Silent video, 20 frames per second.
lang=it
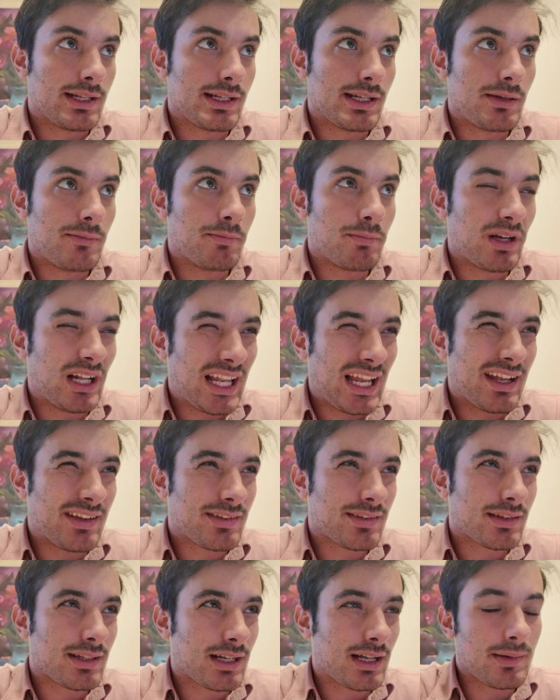andare in
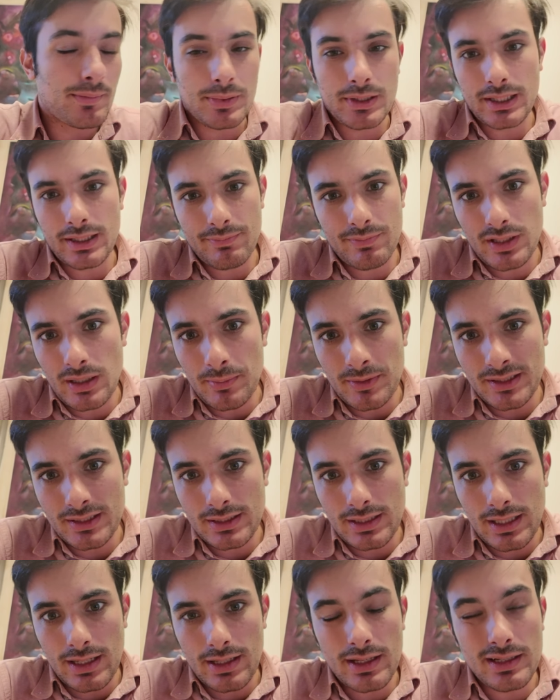palestra perché è
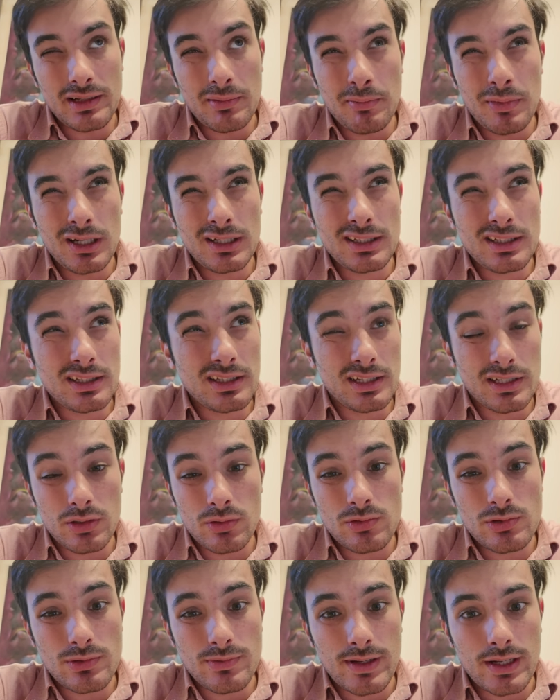veramente è da martedì che
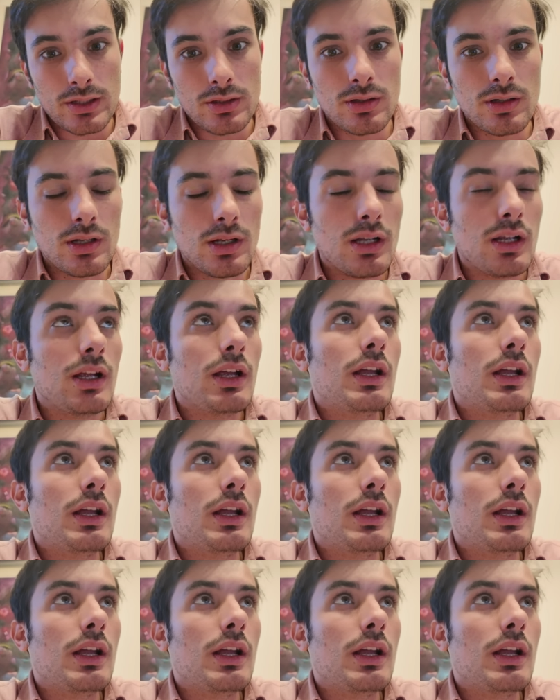non ci vado